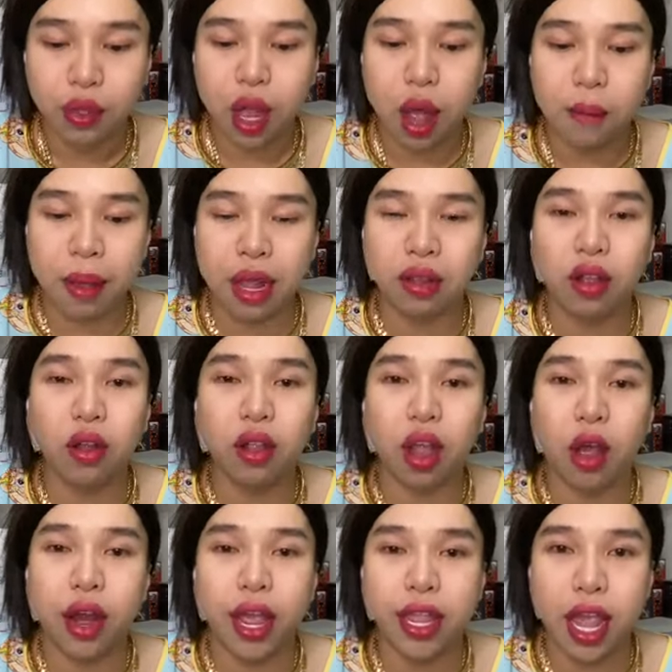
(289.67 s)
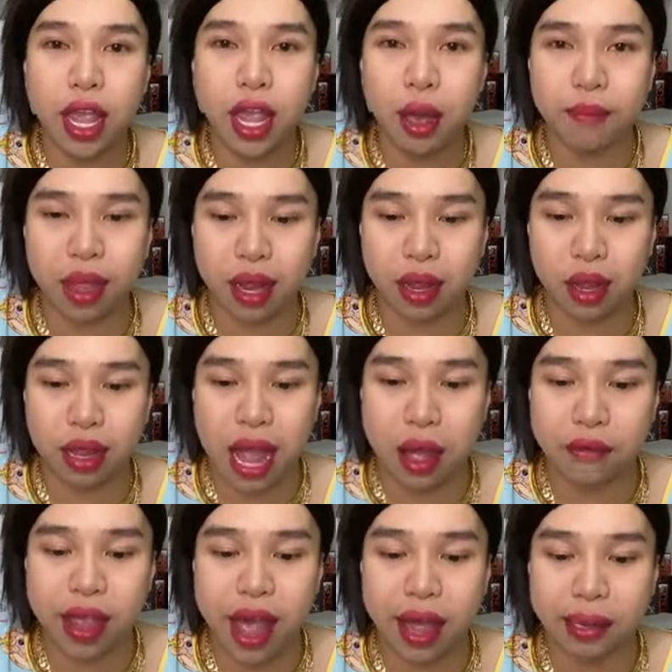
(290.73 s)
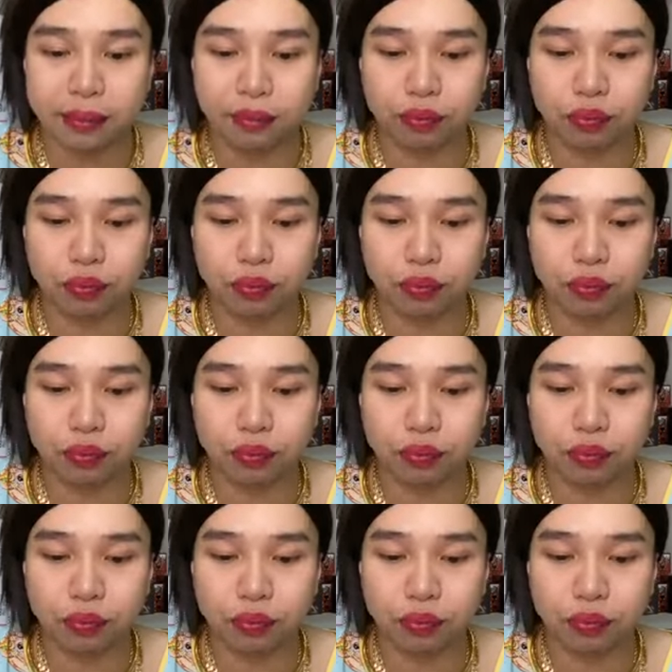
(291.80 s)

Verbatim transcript: Comment số điện thoại địa chỉ dùm nha Trần Thảo nha